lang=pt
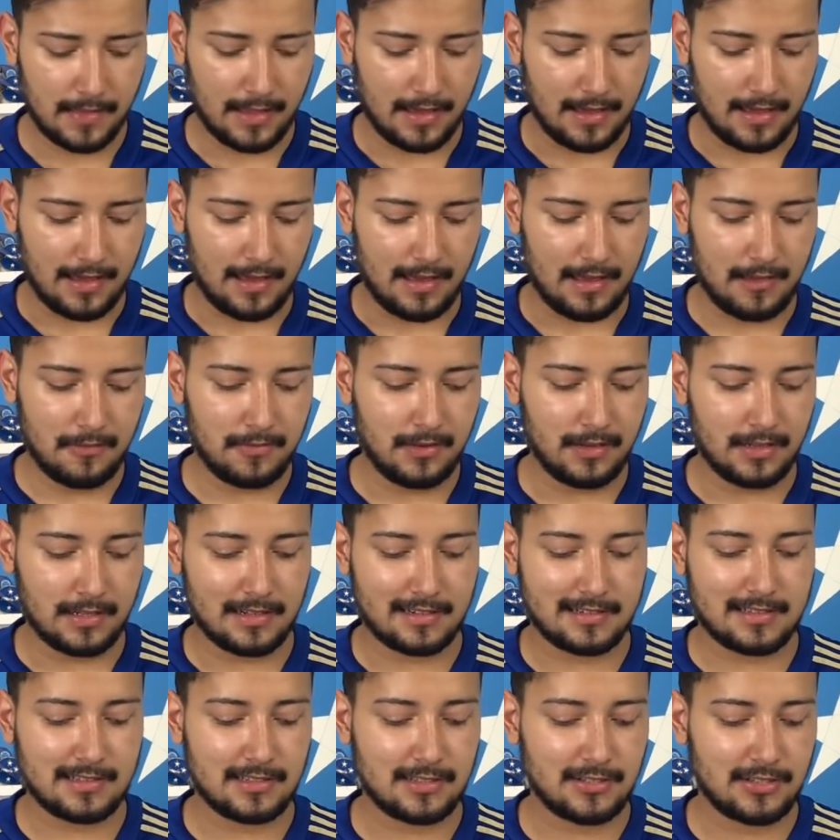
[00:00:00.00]
É, enfim, quero
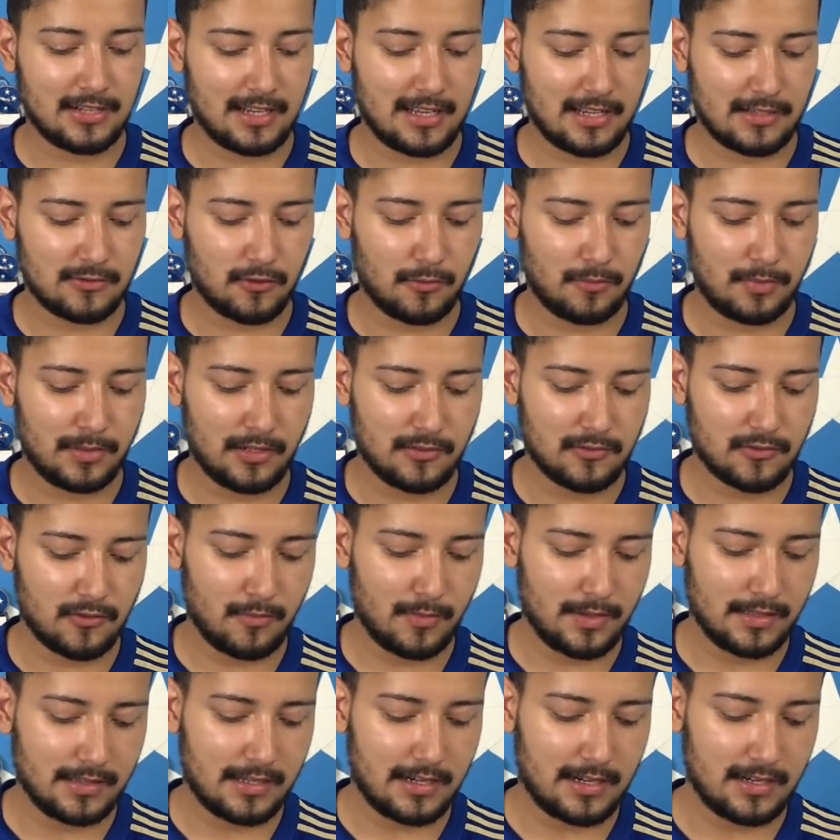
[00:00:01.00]
que você deixe aqui a sua opinião nos
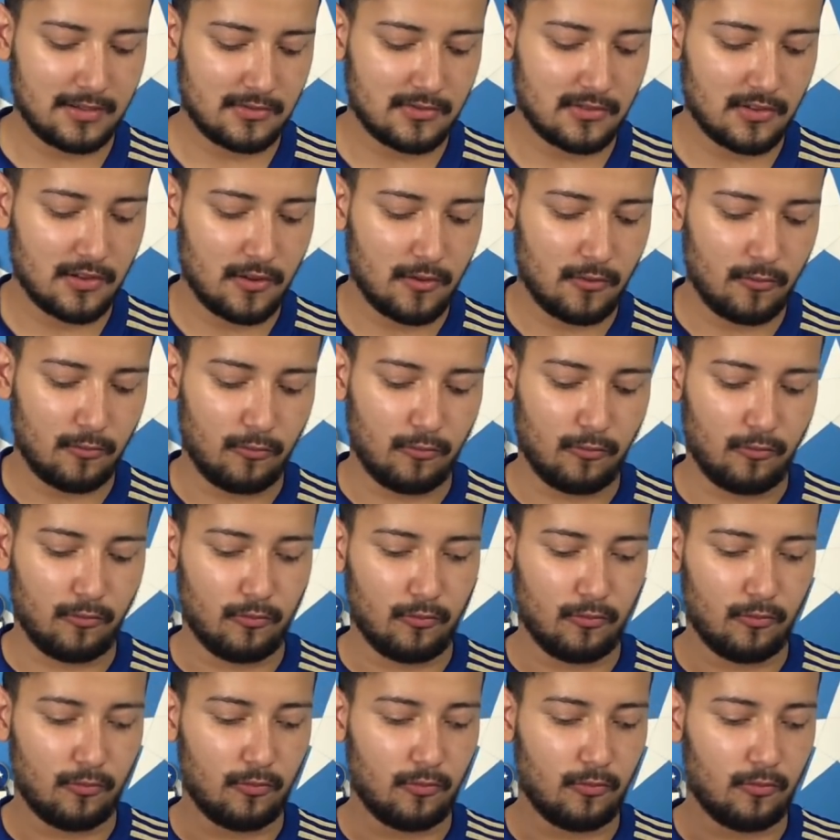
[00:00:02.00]
comentários.
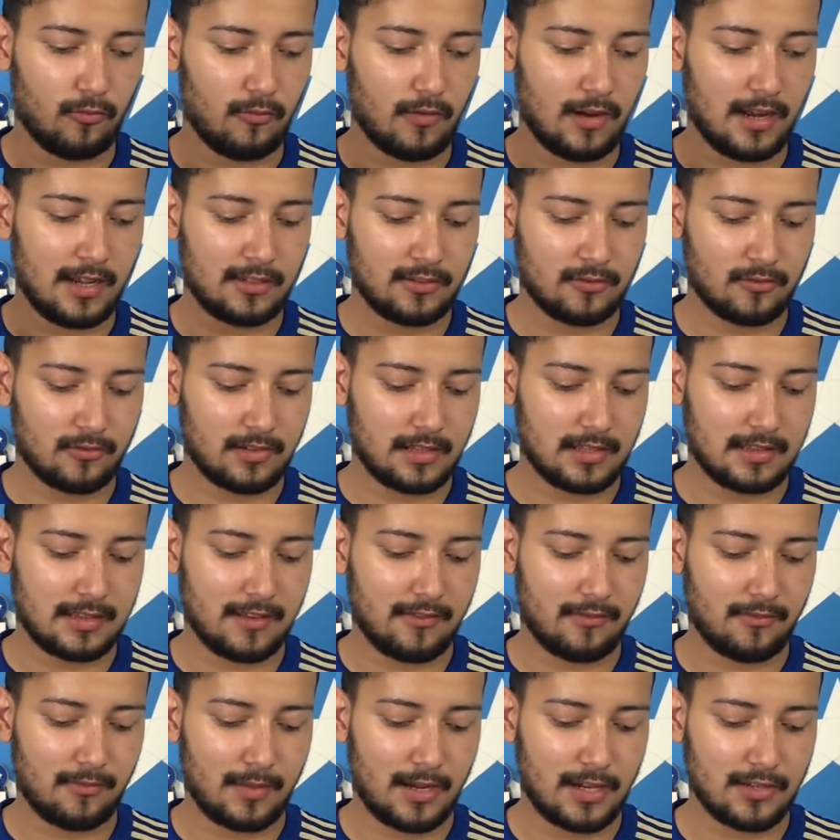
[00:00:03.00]
O, o Wellington, que
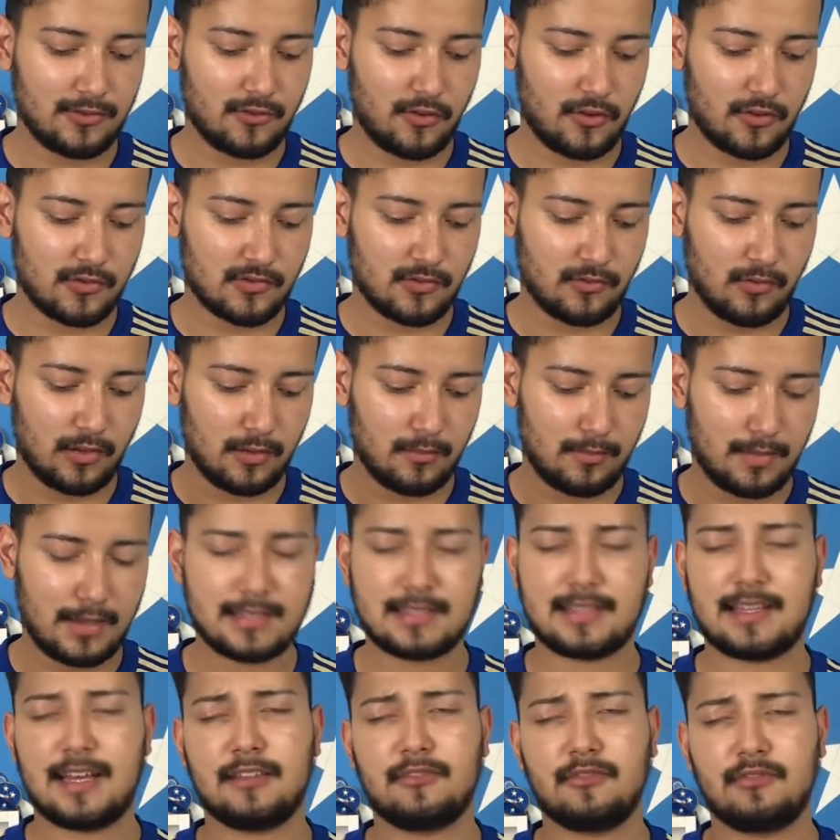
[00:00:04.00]
teve mais jogos do ano
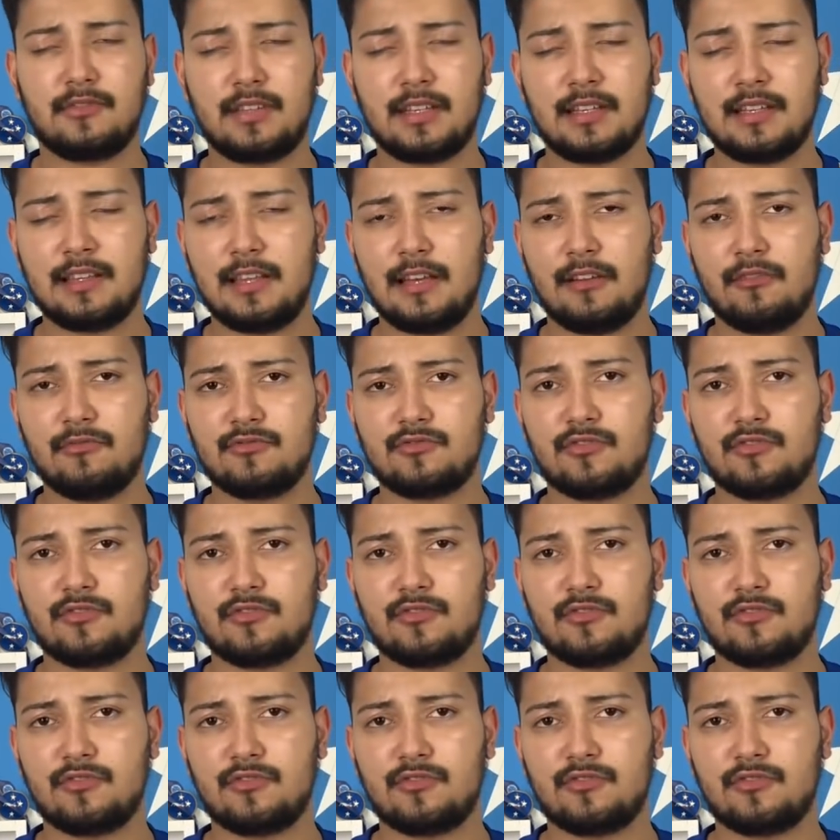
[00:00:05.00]
passado, 31